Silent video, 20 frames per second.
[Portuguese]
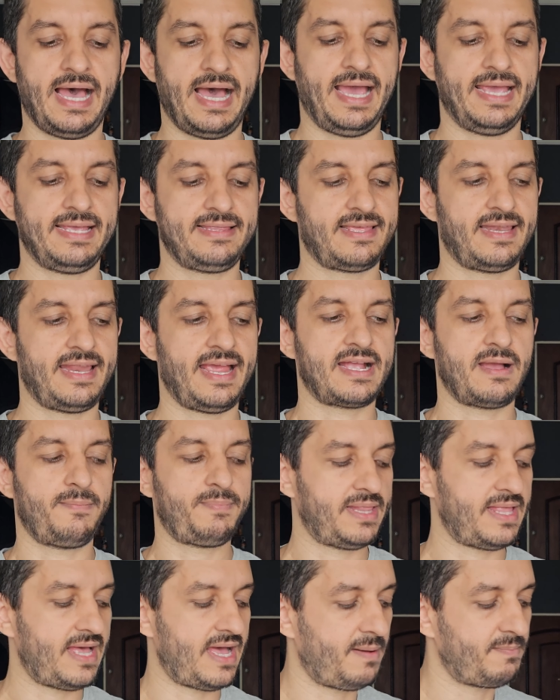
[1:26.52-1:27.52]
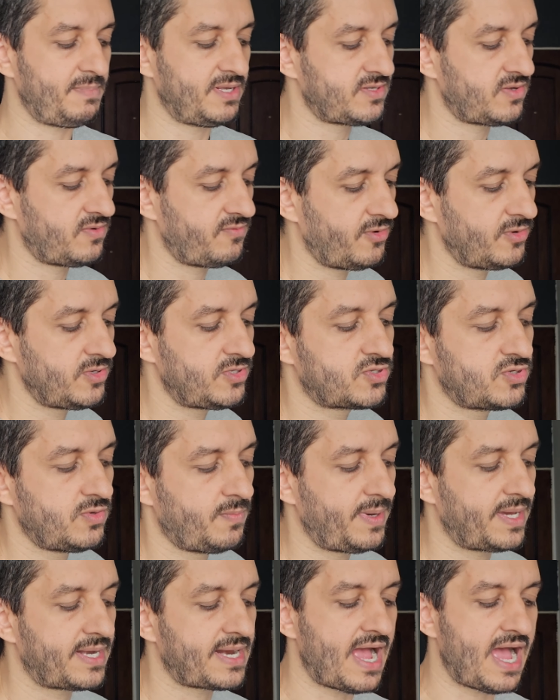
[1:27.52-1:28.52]
A entrega pela Amazon foi
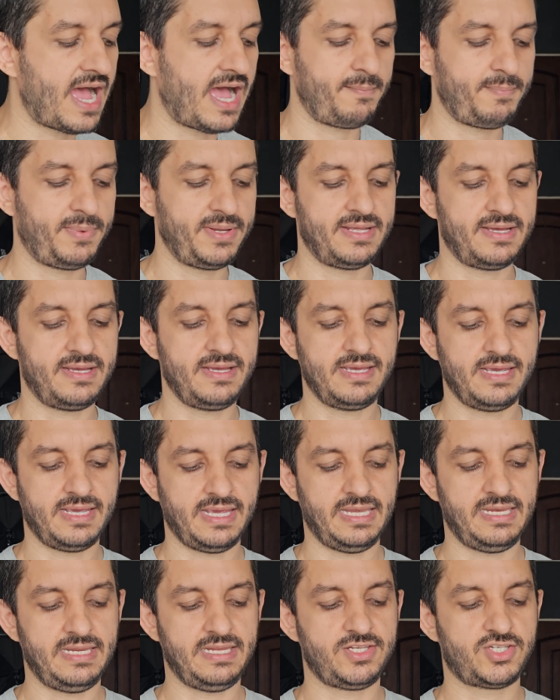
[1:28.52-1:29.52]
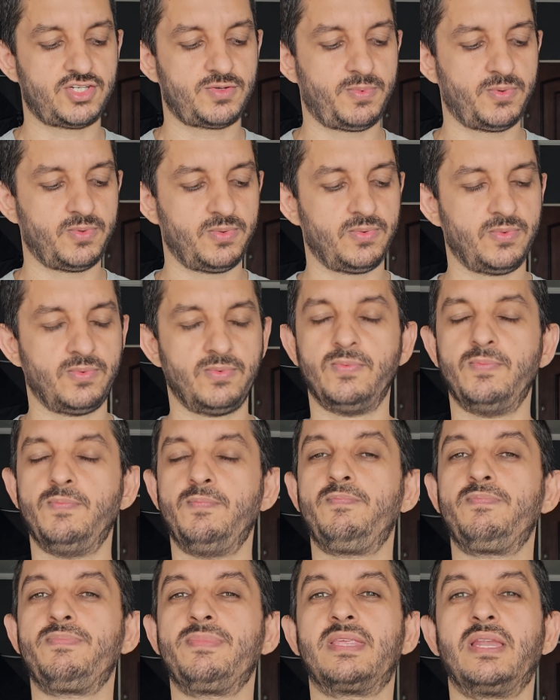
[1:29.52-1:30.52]
super rápida, ele tipo
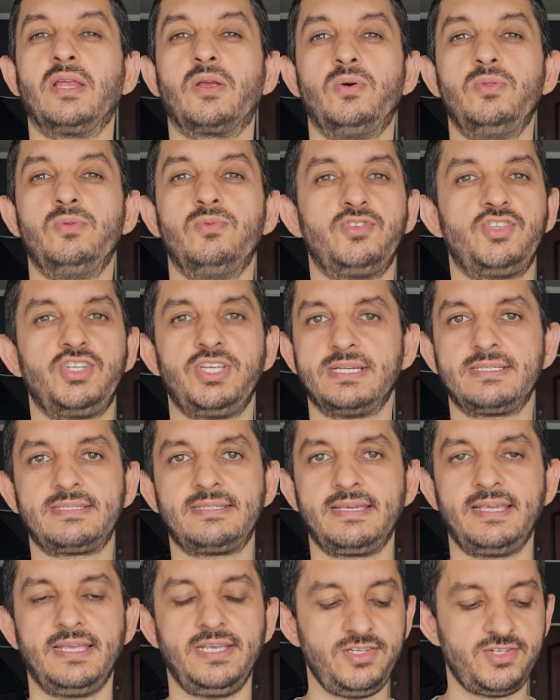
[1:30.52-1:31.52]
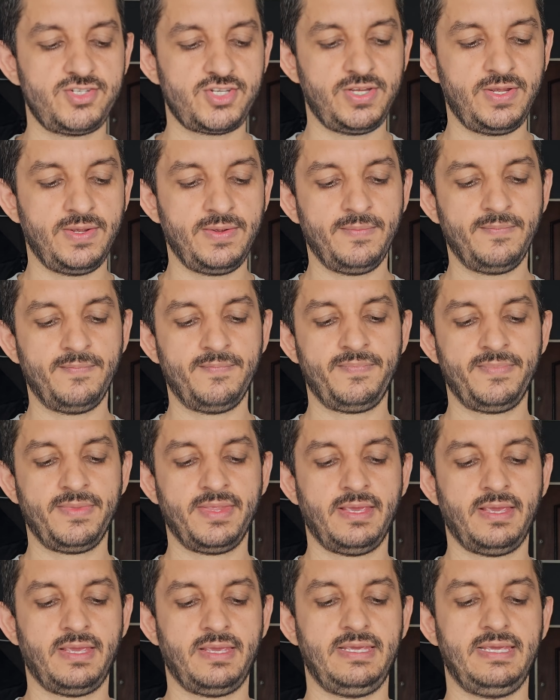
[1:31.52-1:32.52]
entregou no dia seguinte.
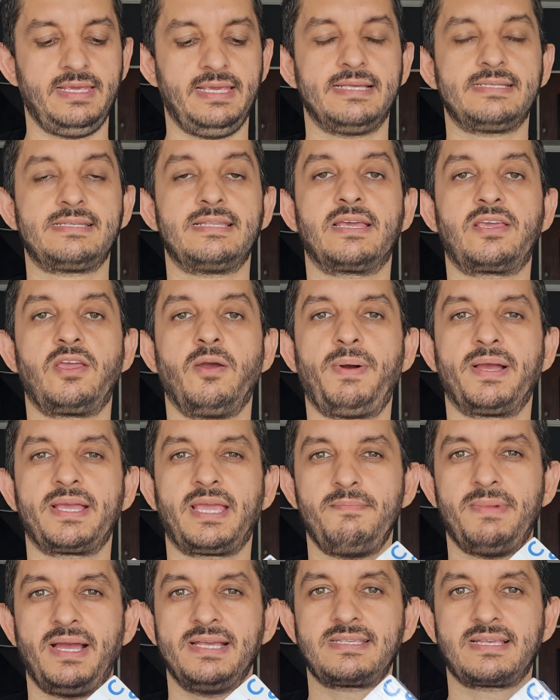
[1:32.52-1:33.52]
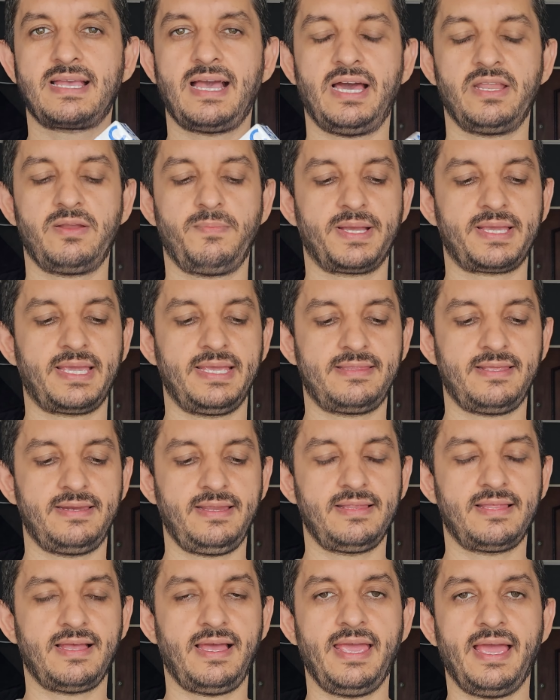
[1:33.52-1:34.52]
E esse daqui eu paguei mais caro, eu paguei
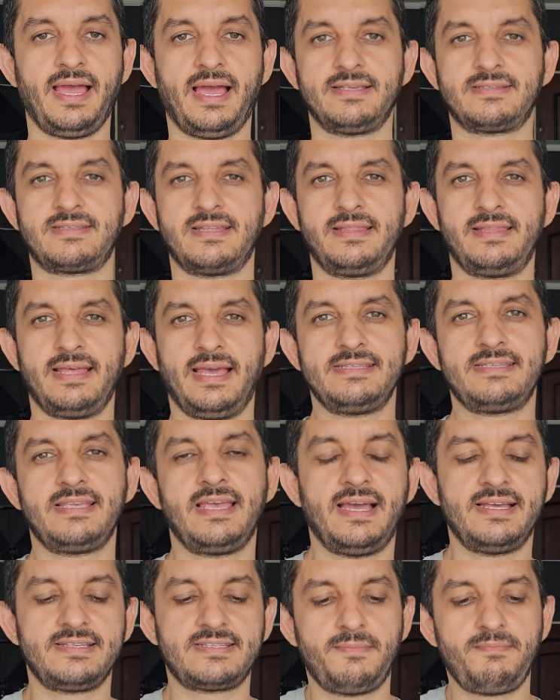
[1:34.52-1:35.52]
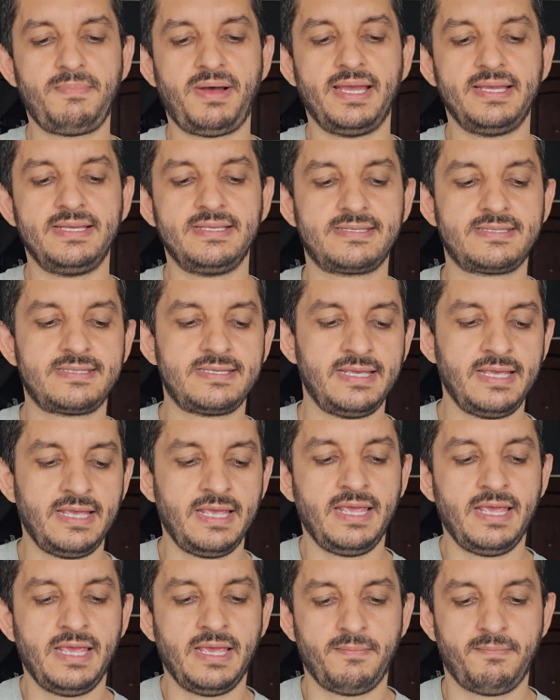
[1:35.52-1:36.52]
30 reais, né? 10 reais a mais.
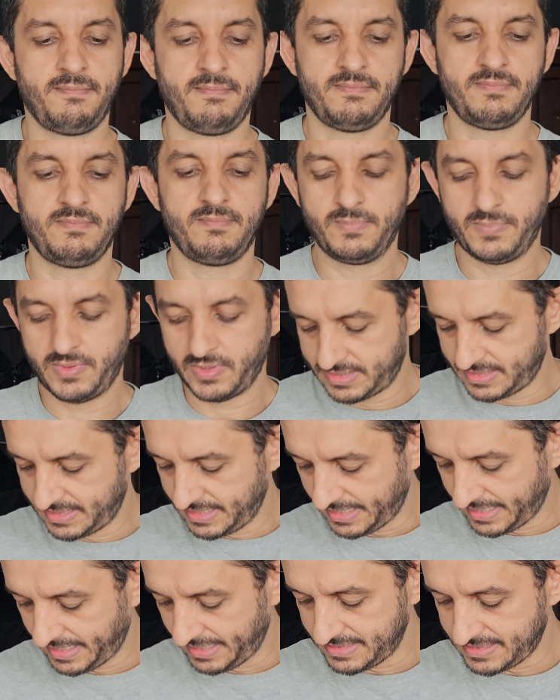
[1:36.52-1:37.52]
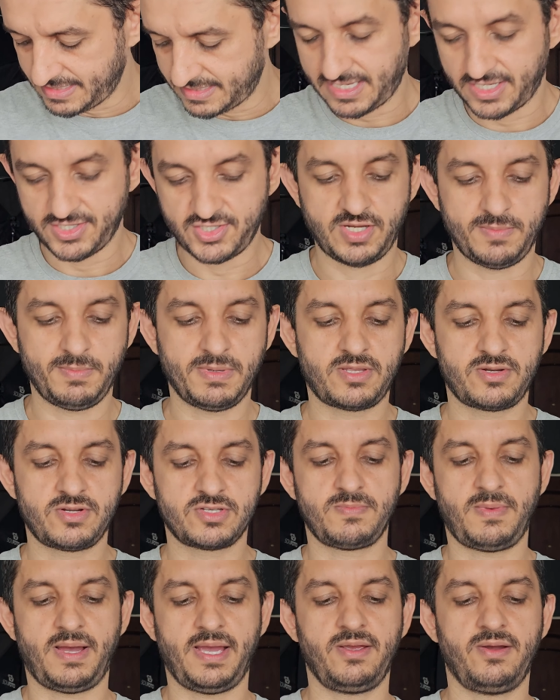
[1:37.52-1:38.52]
Pode ser 15
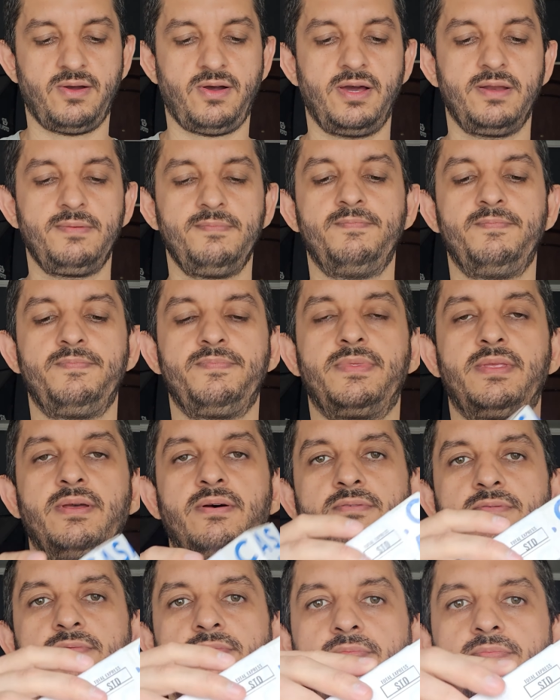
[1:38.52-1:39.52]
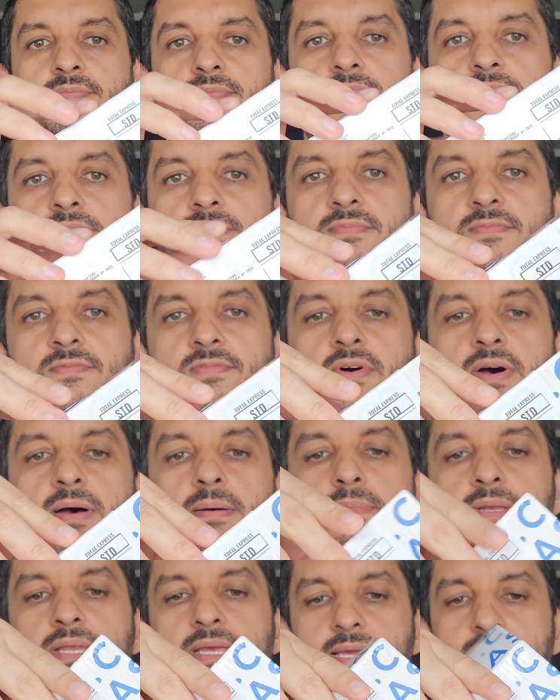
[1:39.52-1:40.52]
centímetros maior, então vou
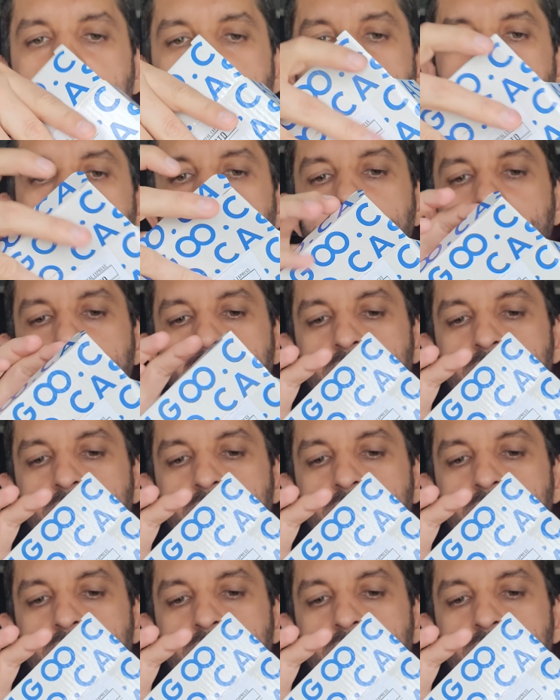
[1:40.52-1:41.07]
abrir aqui.